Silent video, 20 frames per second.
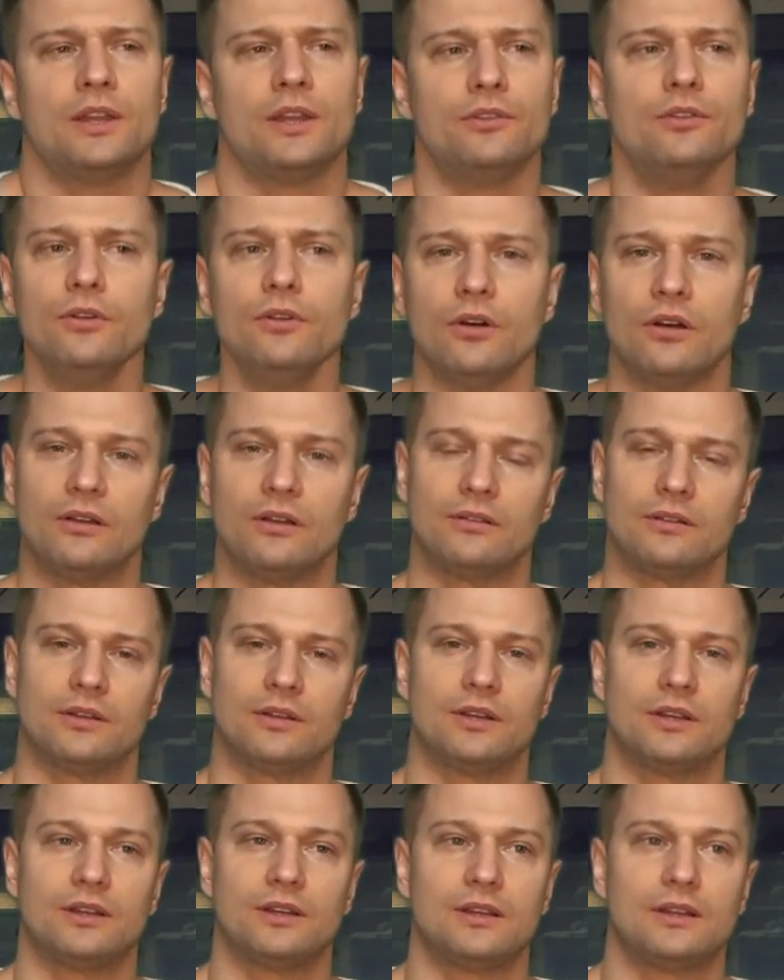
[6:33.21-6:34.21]
Но
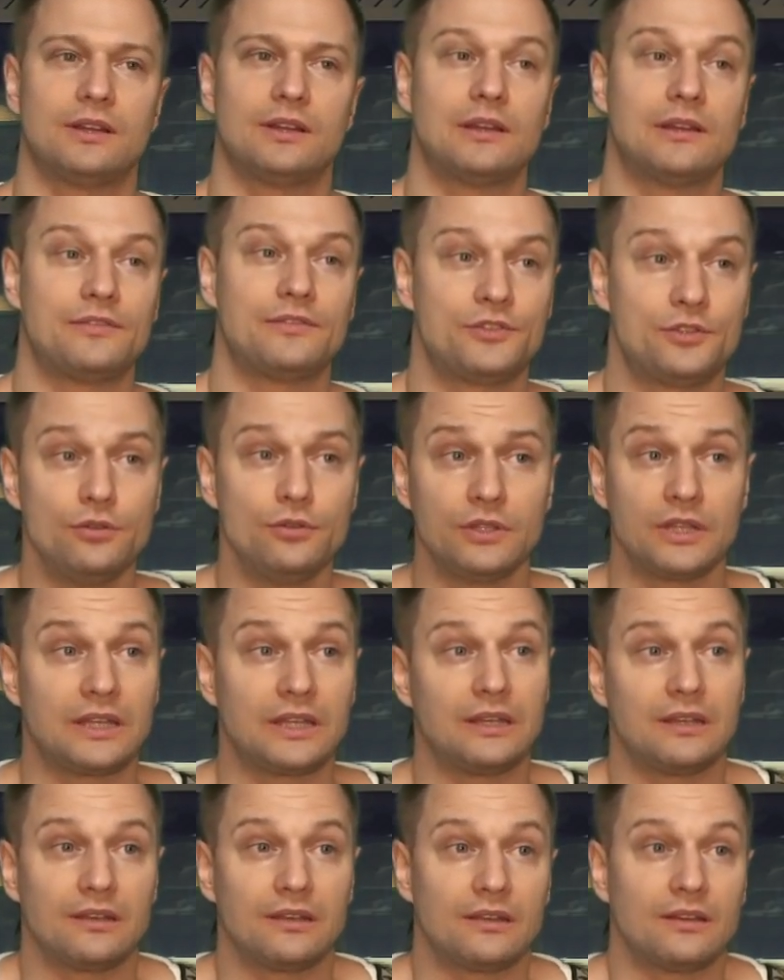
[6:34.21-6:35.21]
э,
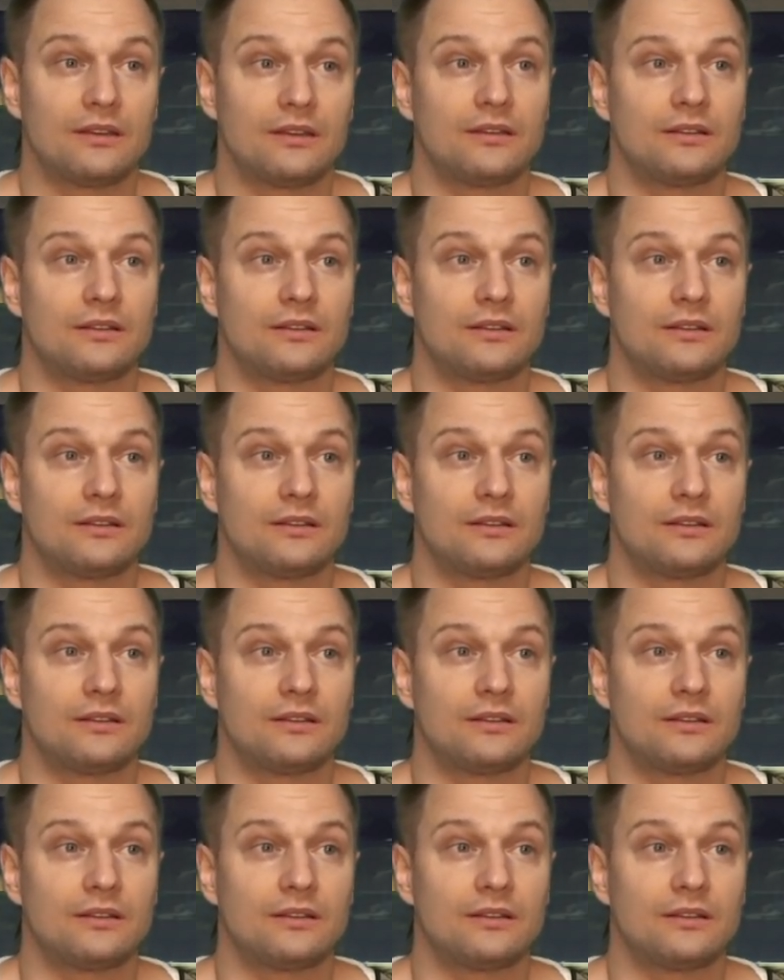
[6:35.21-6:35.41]
все-таки,